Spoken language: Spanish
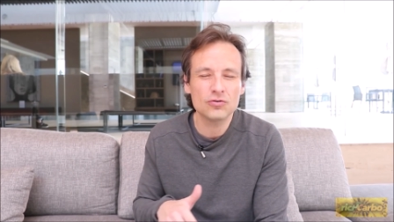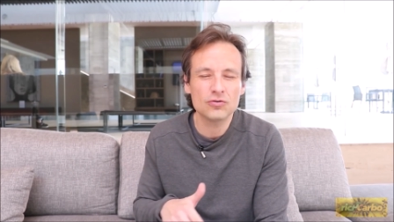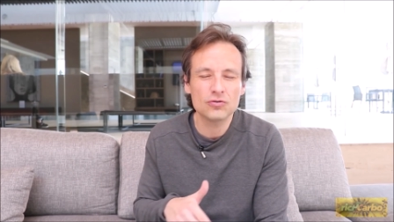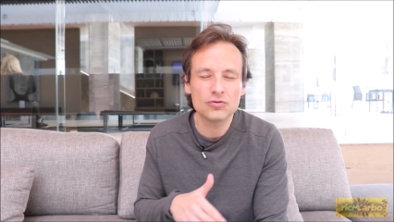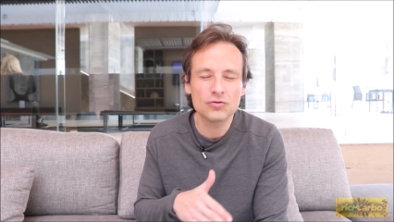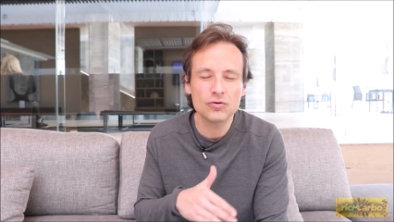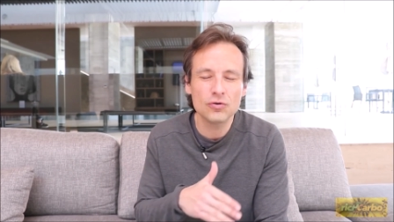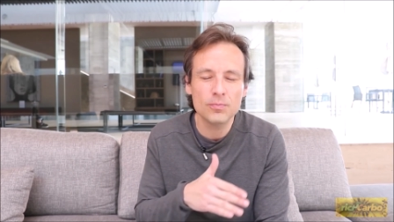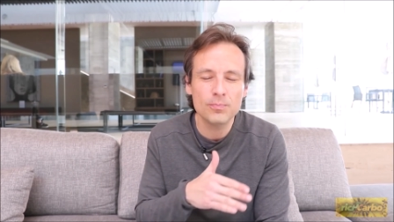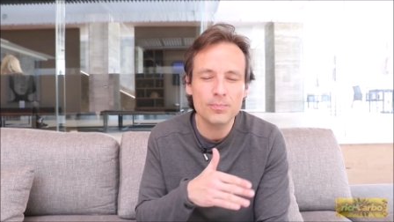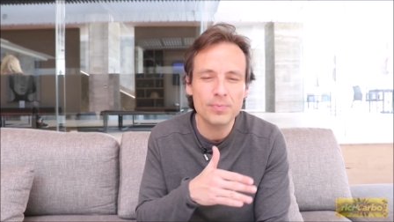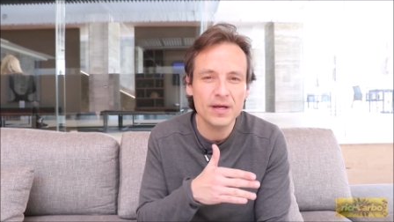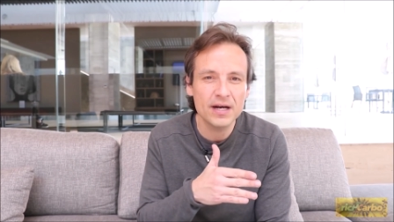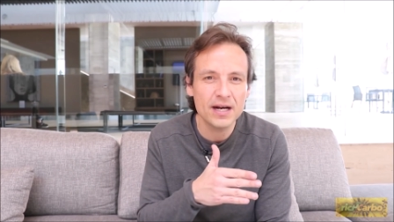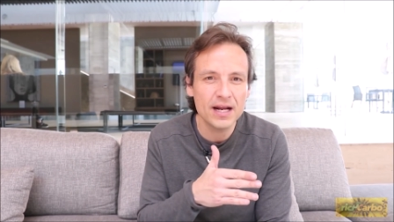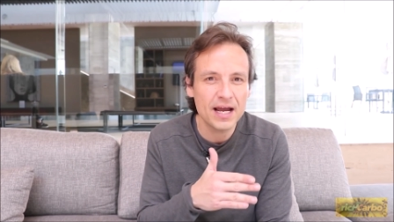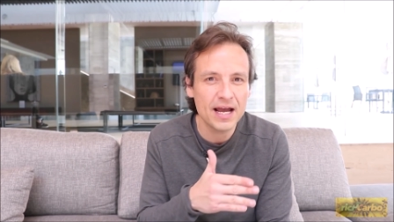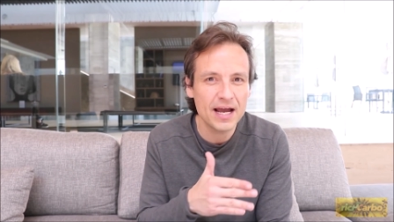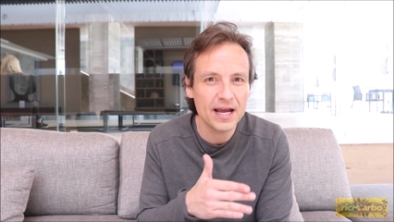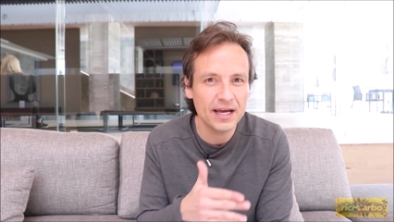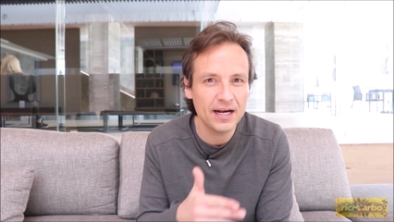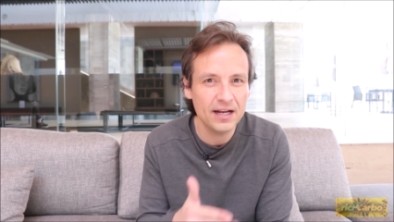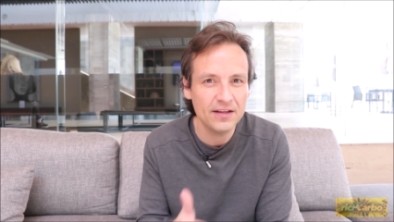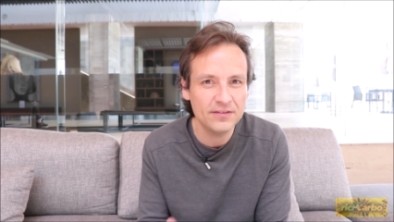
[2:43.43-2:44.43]
súper
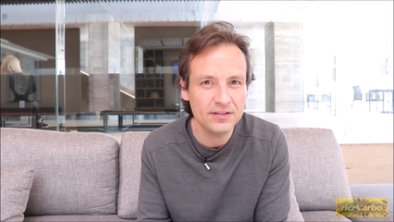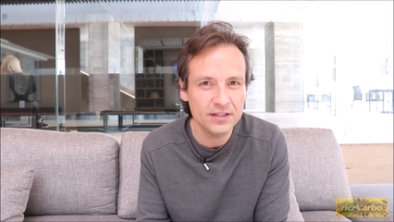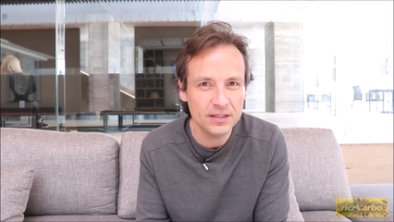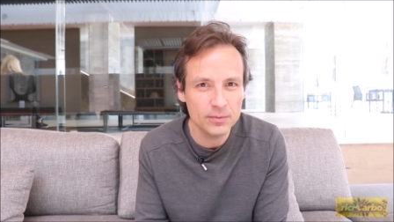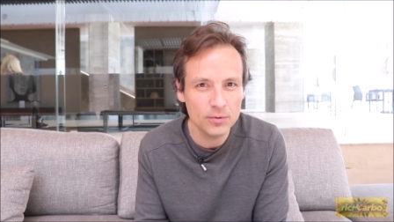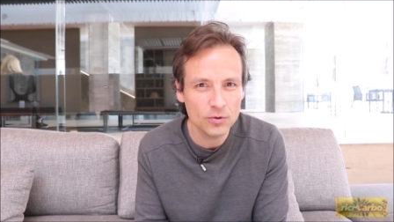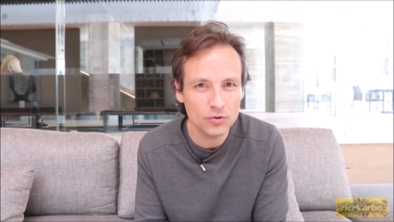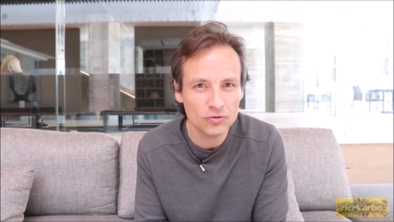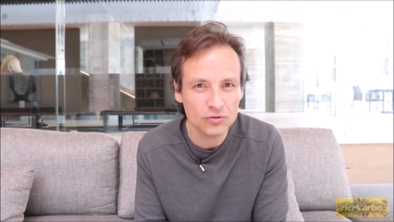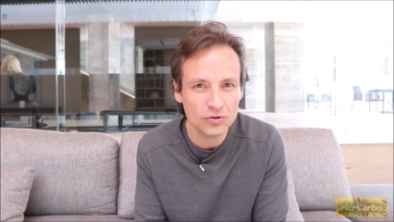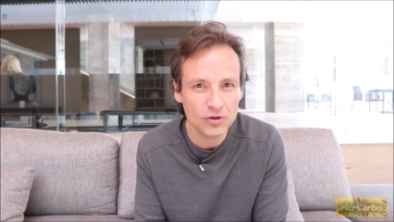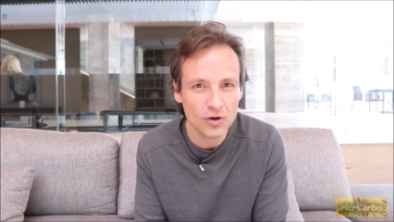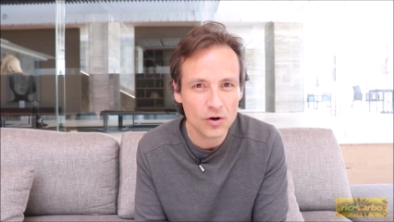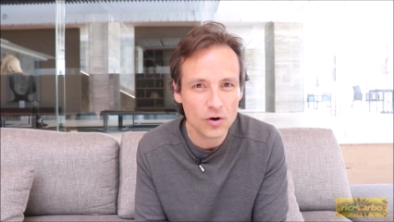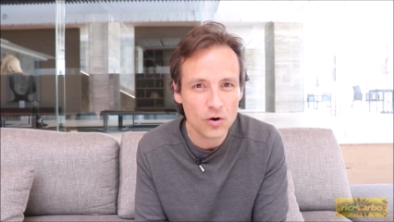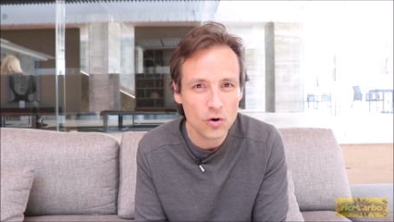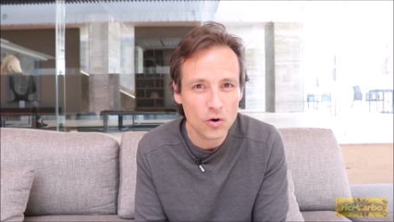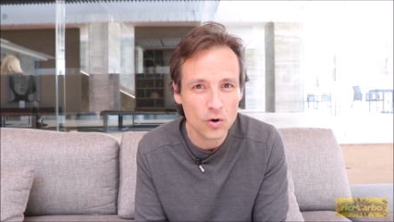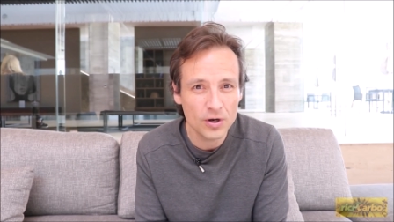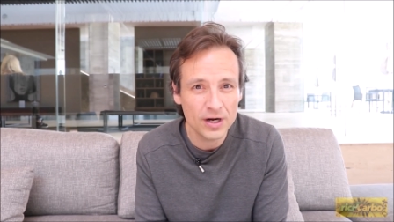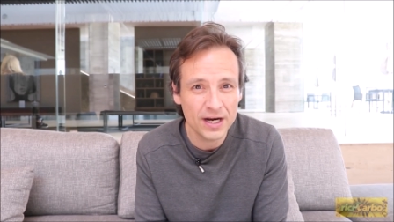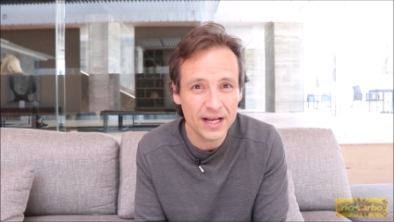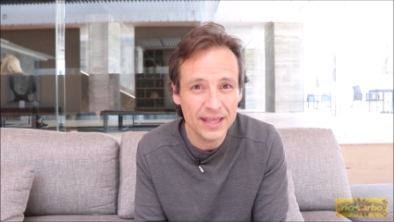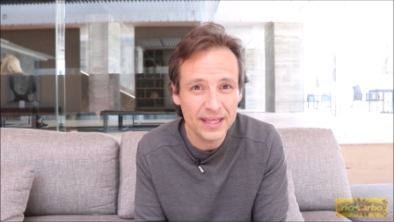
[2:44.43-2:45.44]
agresivos
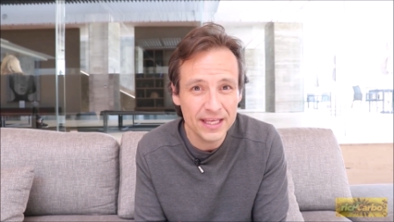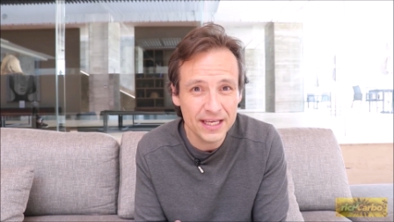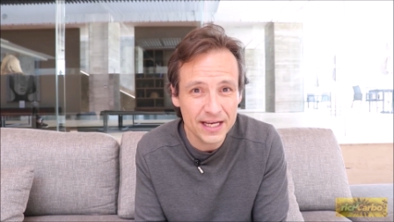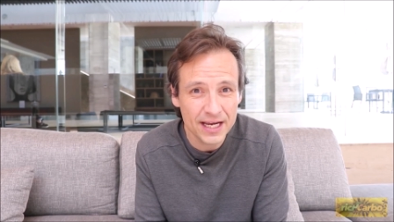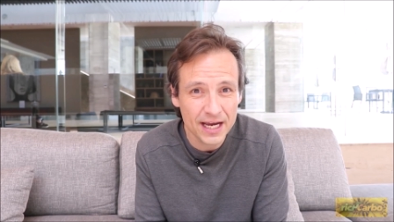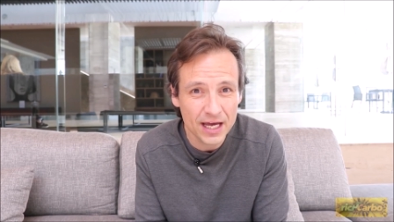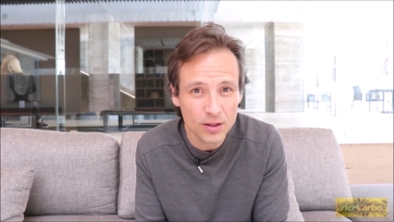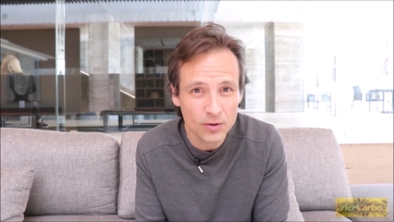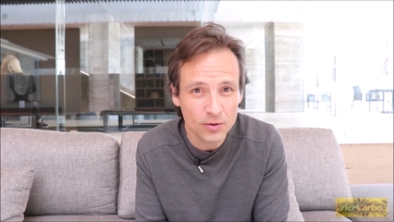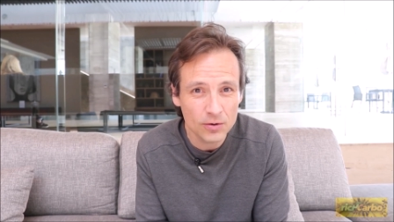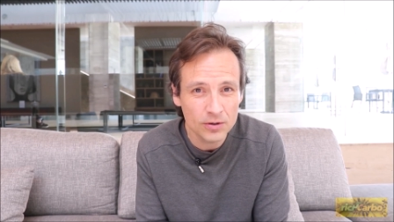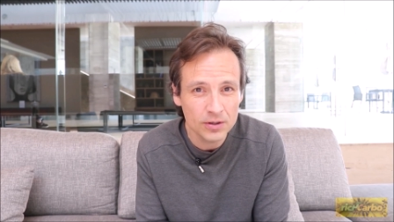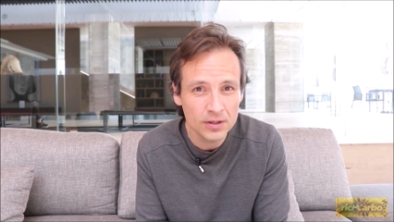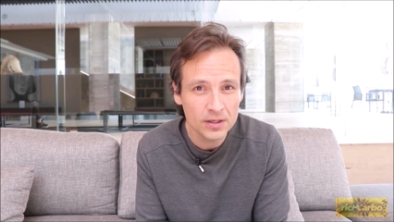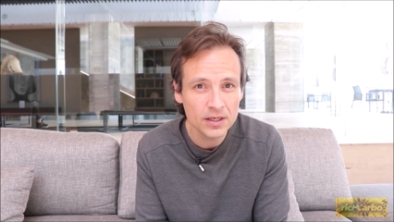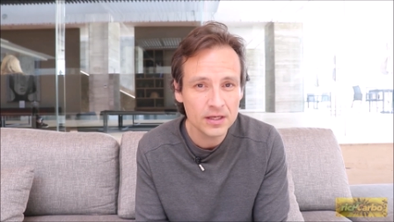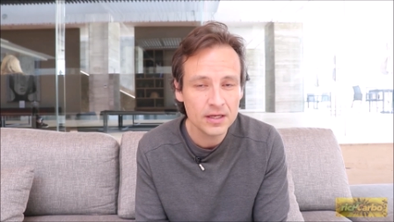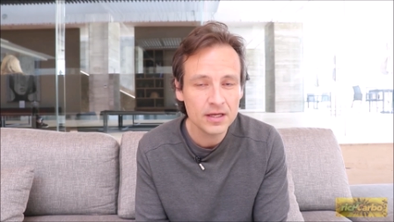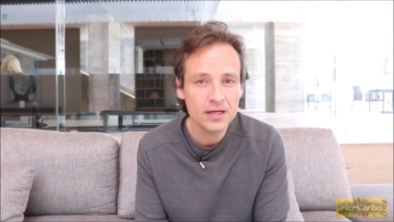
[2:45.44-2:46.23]
con el hígado,